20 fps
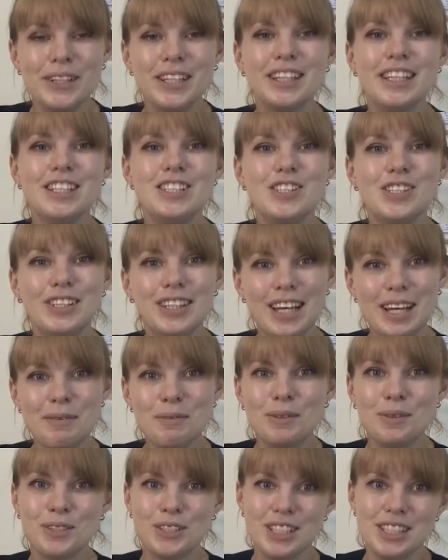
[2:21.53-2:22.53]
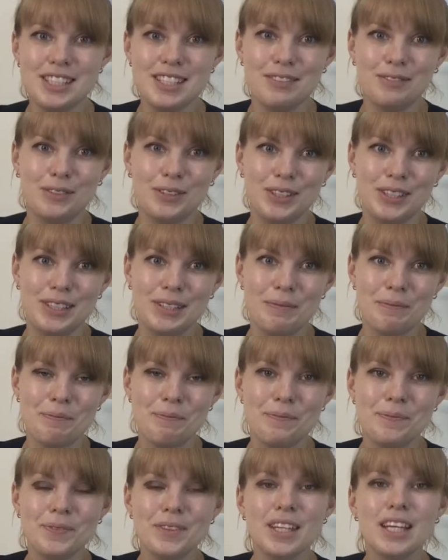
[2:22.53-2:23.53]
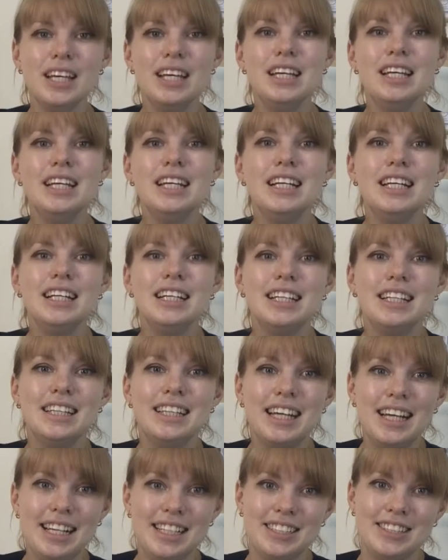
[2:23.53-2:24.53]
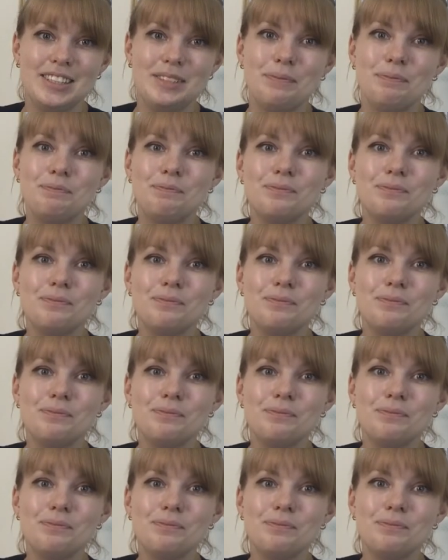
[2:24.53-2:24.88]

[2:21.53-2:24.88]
Начинаем уже сегодня. Дальше.